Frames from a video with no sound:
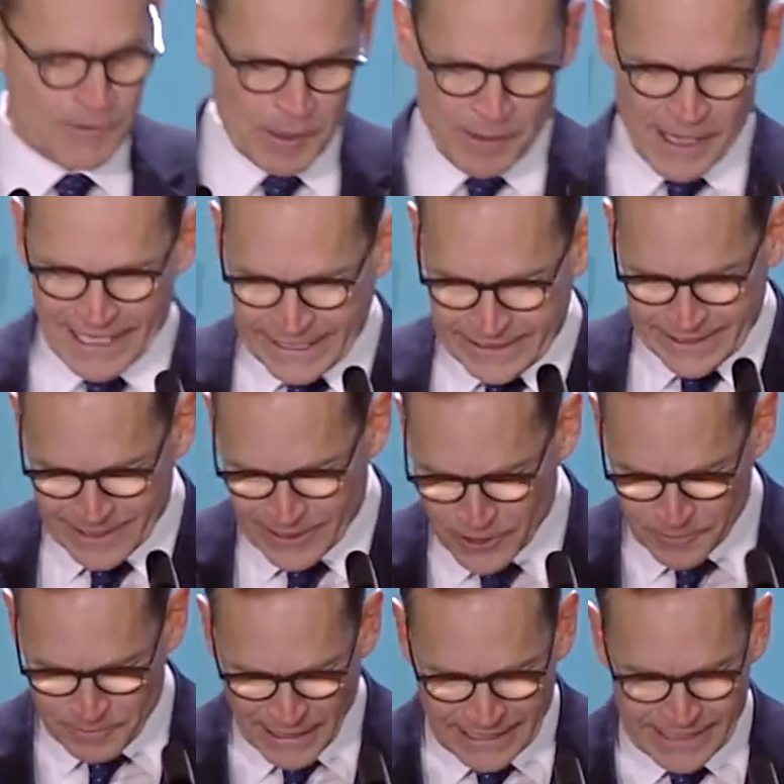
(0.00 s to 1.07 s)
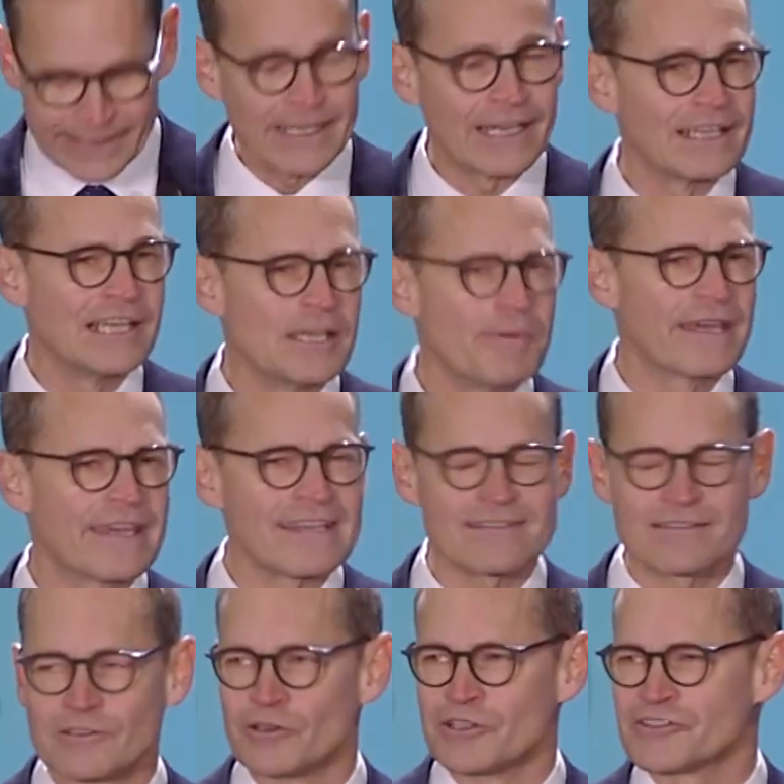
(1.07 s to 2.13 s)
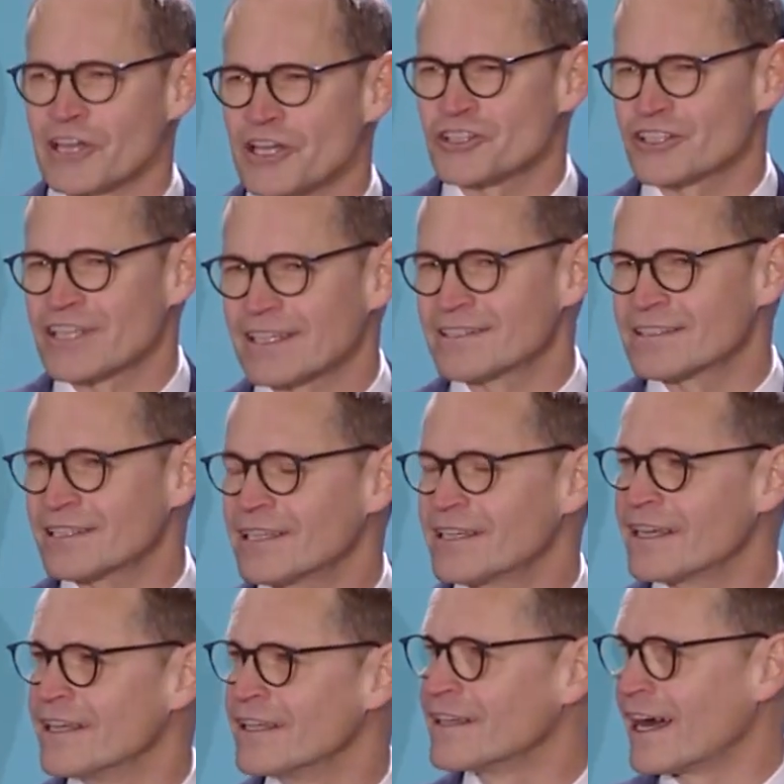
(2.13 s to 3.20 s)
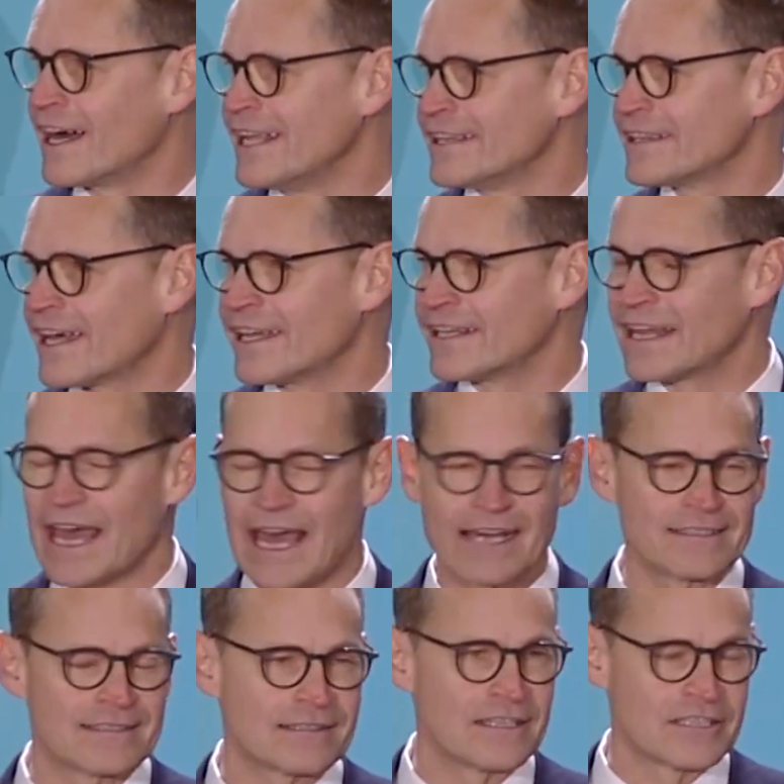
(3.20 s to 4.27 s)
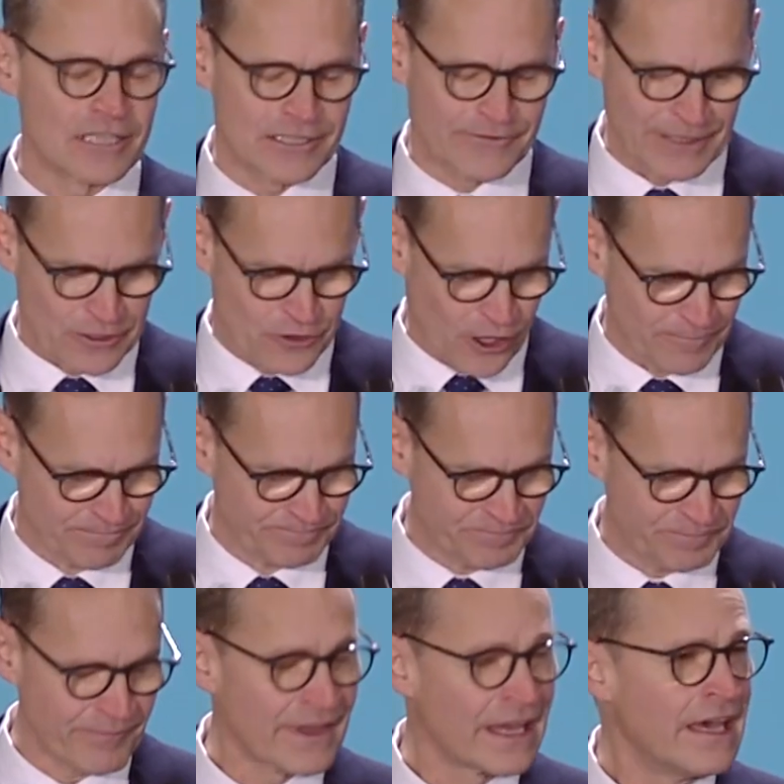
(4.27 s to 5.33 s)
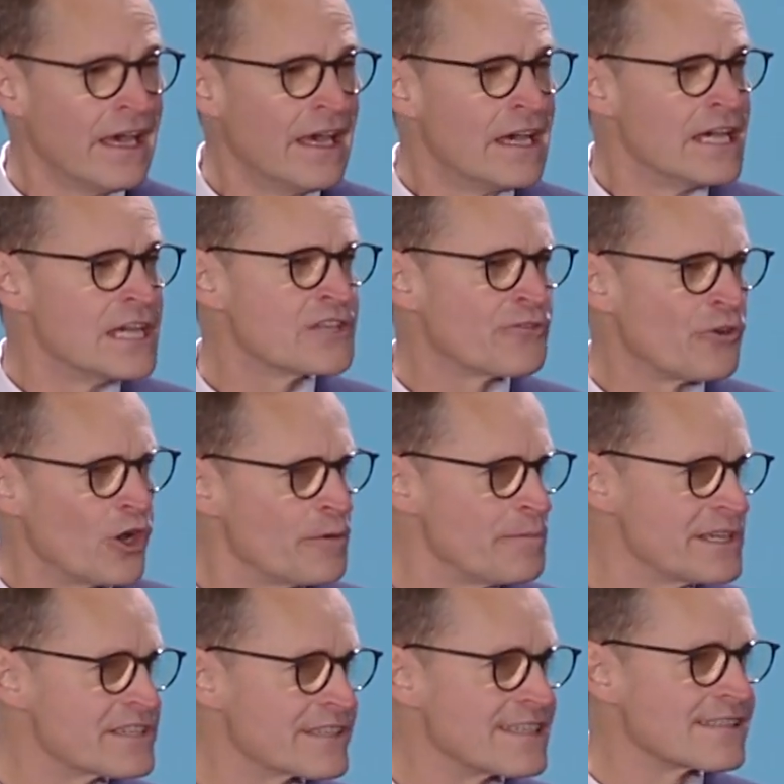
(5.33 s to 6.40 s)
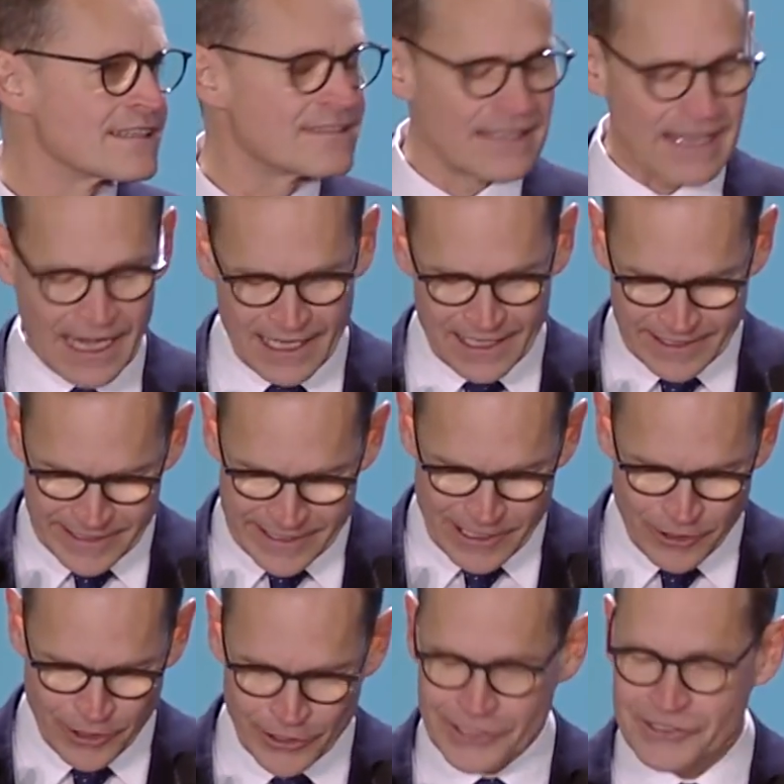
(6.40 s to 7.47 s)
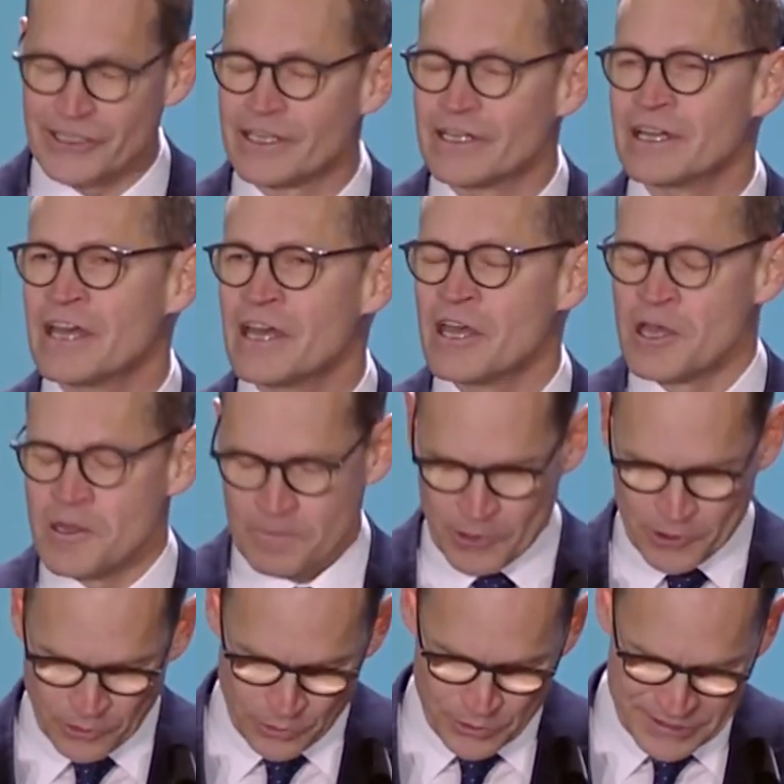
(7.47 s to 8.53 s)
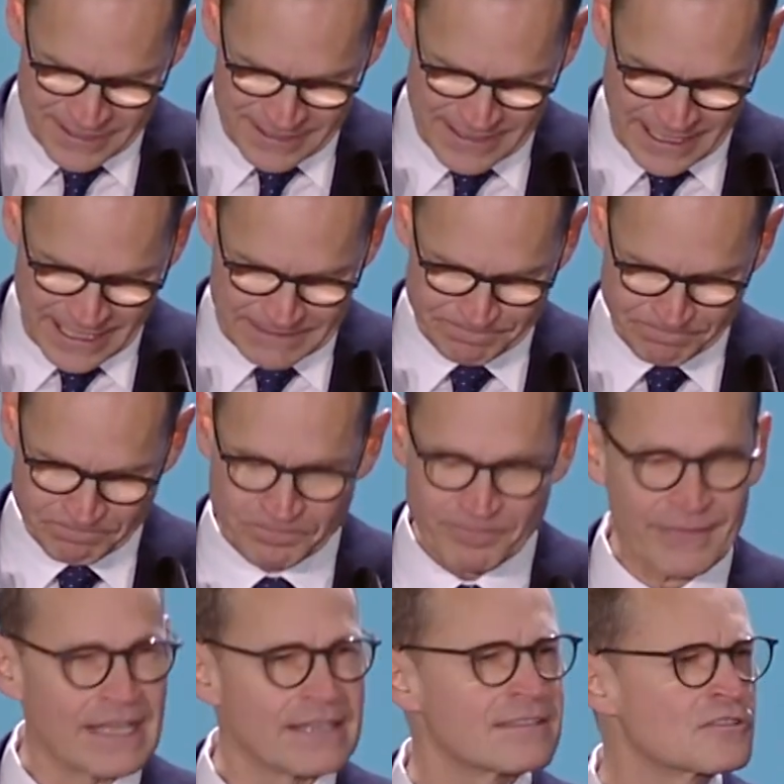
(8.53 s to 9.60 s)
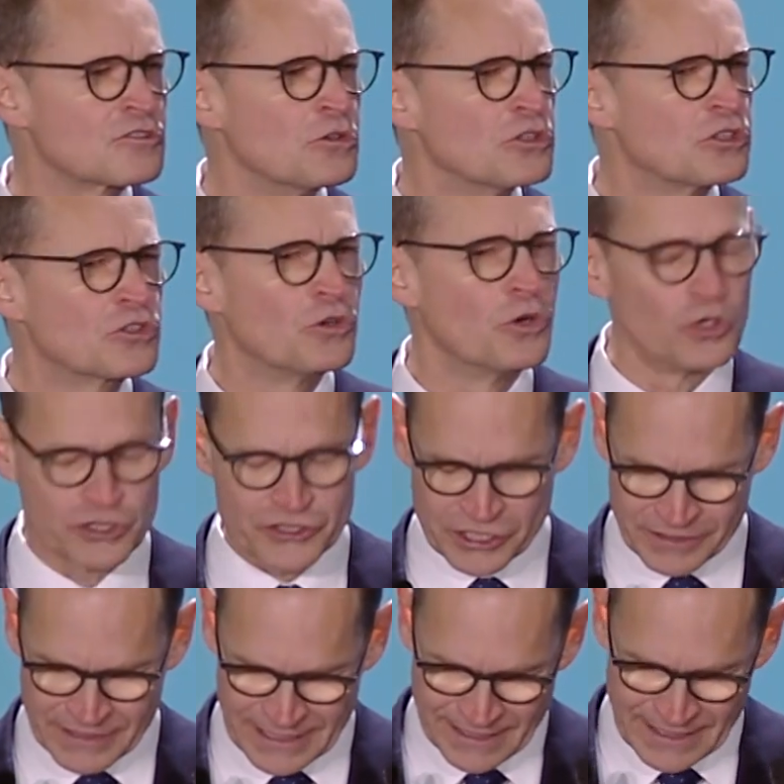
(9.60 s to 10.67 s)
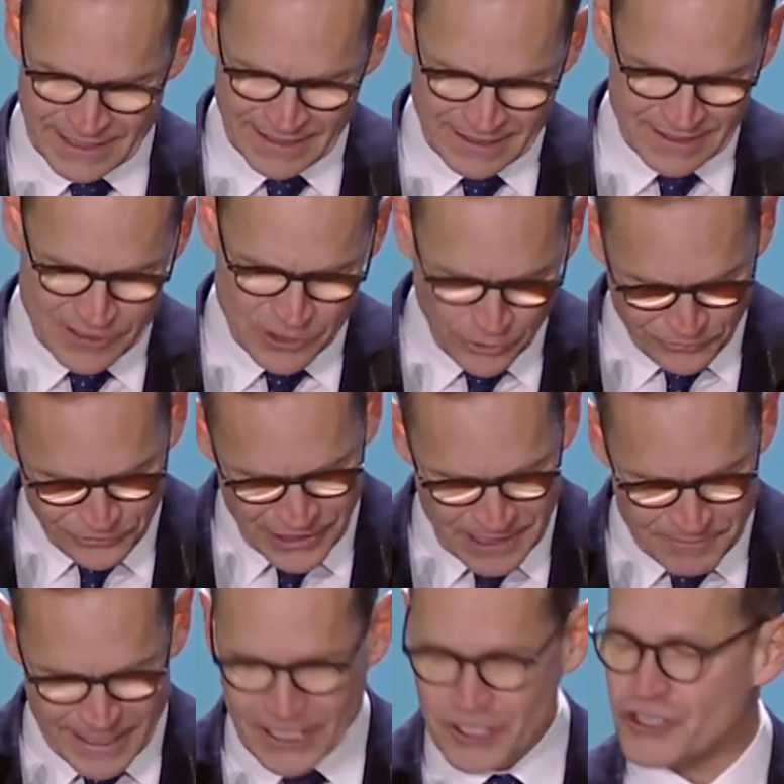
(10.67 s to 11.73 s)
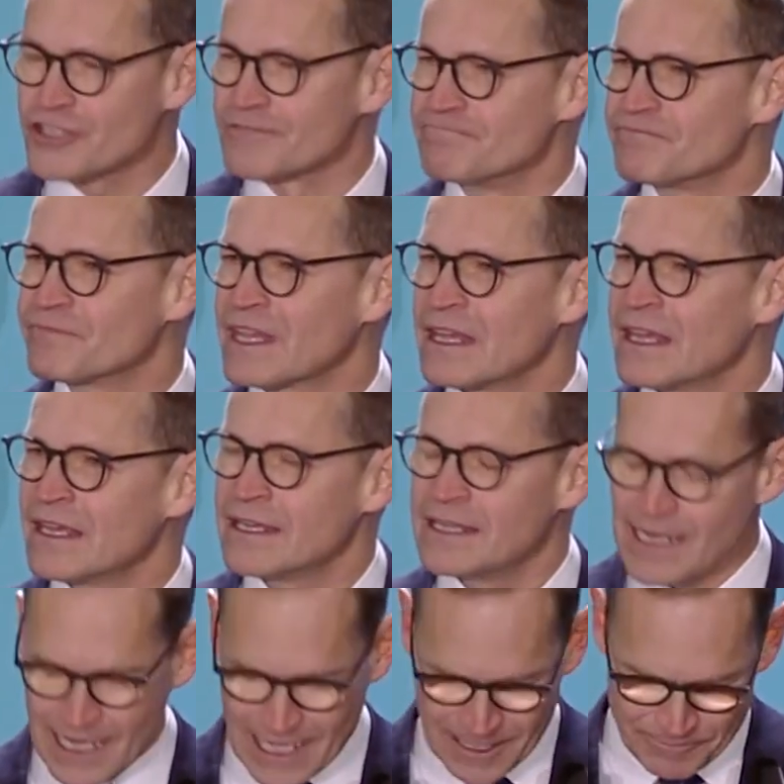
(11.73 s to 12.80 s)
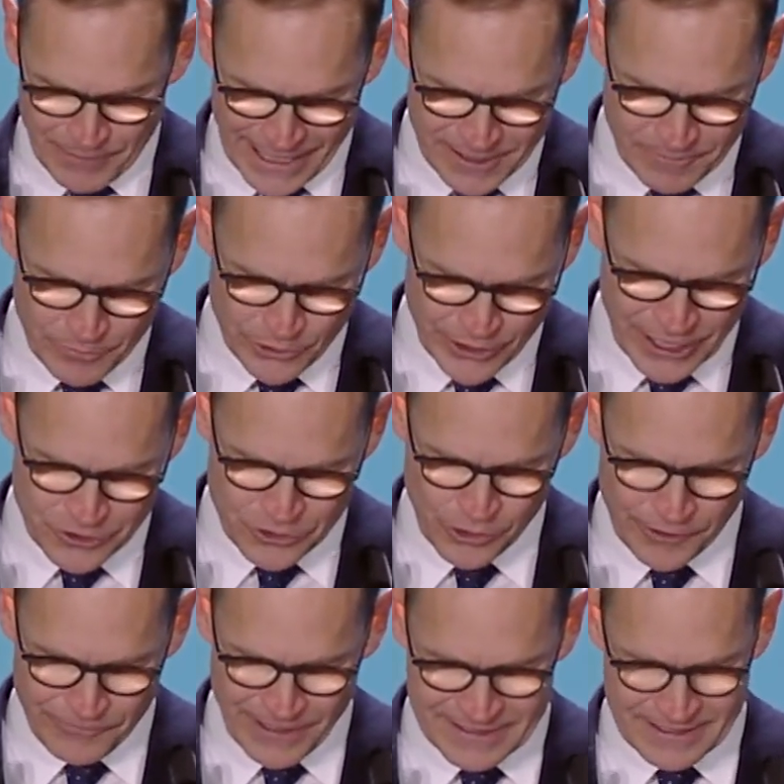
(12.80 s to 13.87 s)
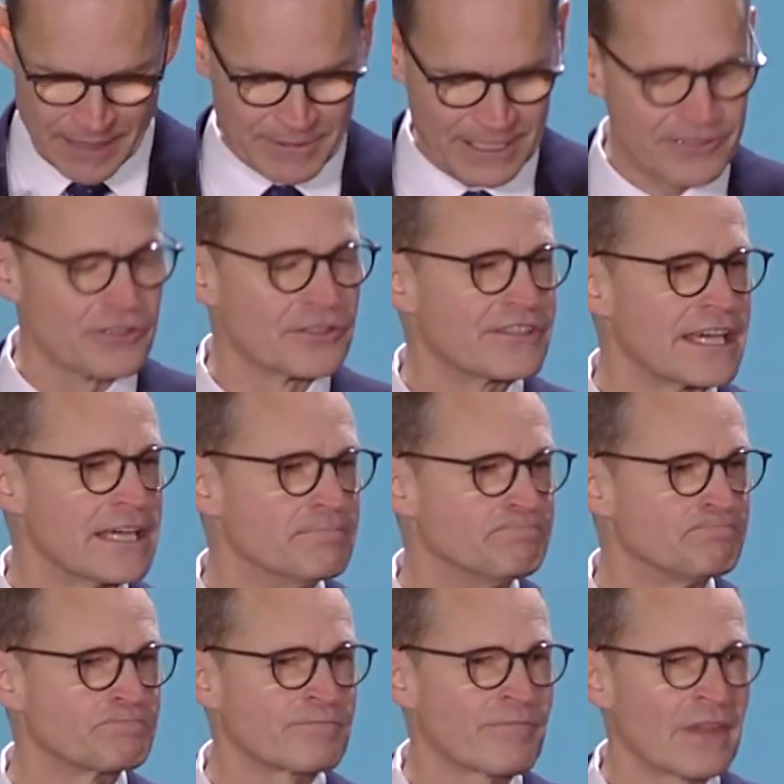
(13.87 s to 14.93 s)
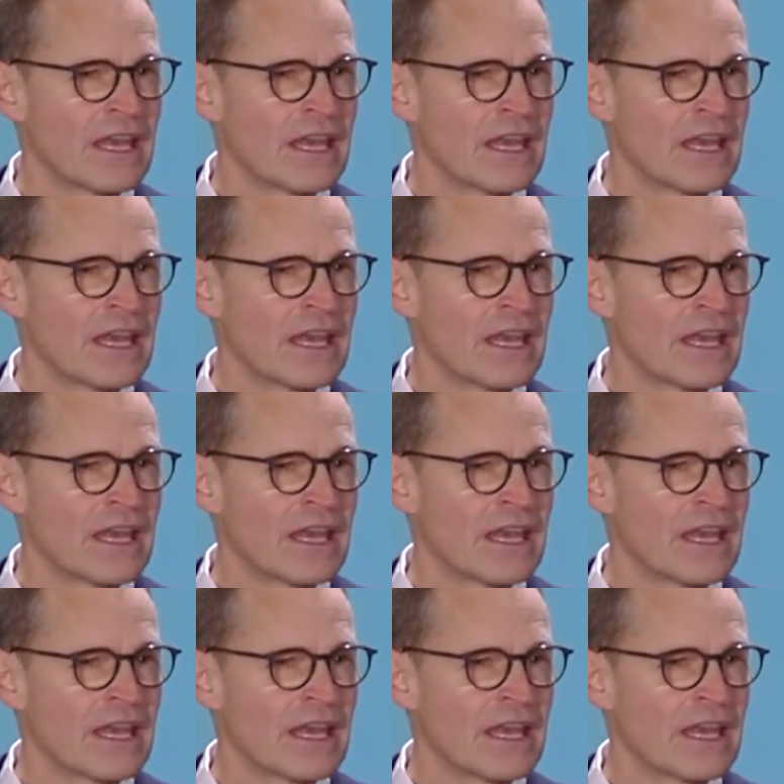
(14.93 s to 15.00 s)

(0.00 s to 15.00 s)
Liebe Berlinerinnen und Berliner, liebe Gäste unserer Stadt, Ihnen allen ein herzliches Willkommen. Ich freue mich, dass ich Sie alle hier heute begrüßen kann. Es tut gut, so viele Menschen hier am Brandenburger Tor versammelt zu sehen.